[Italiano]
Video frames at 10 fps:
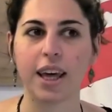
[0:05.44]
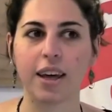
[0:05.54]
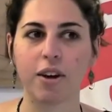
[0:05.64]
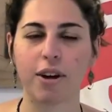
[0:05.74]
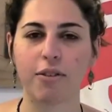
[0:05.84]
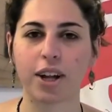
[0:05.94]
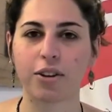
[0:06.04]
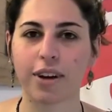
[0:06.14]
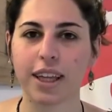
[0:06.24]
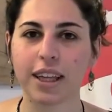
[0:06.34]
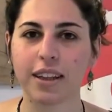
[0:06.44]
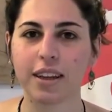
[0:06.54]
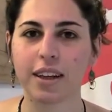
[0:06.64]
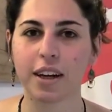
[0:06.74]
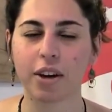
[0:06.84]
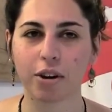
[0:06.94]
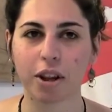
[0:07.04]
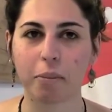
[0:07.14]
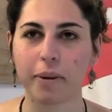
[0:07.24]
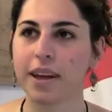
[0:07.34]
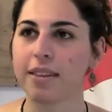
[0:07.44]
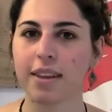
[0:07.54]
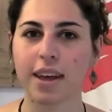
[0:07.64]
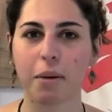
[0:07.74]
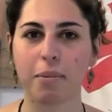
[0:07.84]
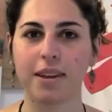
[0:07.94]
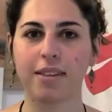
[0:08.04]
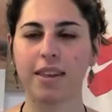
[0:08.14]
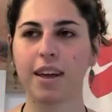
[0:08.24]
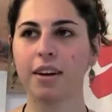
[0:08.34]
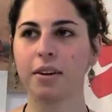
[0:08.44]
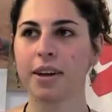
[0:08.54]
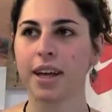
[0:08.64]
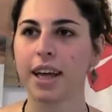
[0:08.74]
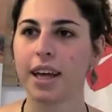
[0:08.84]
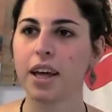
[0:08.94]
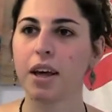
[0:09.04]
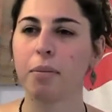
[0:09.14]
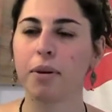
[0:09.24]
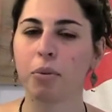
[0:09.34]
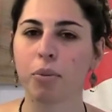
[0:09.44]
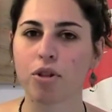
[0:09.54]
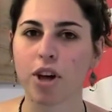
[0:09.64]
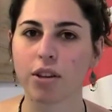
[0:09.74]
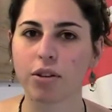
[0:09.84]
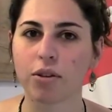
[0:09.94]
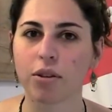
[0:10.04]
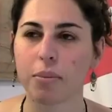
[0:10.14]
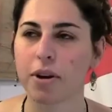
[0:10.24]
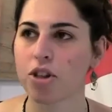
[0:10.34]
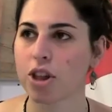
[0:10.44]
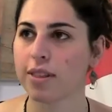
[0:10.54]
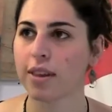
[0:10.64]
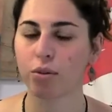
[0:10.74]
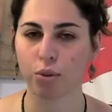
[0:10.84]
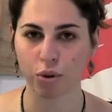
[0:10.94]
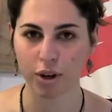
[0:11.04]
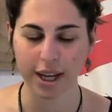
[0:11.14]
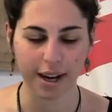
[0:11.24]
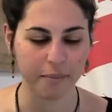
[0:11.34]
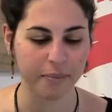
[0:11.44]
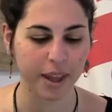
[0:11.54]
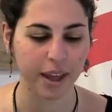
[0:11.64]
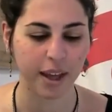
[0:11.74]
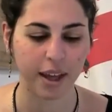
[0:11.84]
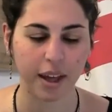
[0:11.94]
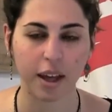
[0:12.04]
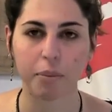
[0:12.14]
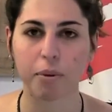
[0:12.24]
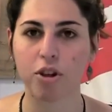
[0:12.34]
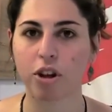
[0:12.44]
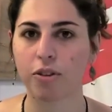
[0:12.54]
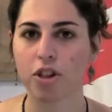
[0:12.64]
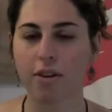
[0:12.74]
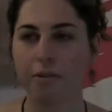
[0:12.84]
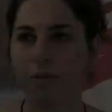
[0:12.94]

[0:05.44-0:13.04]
E ho lavorato a Haiti, nel nord del paese, Cap Haitien, per un progetto di emergenza sul colera e il progetto faceva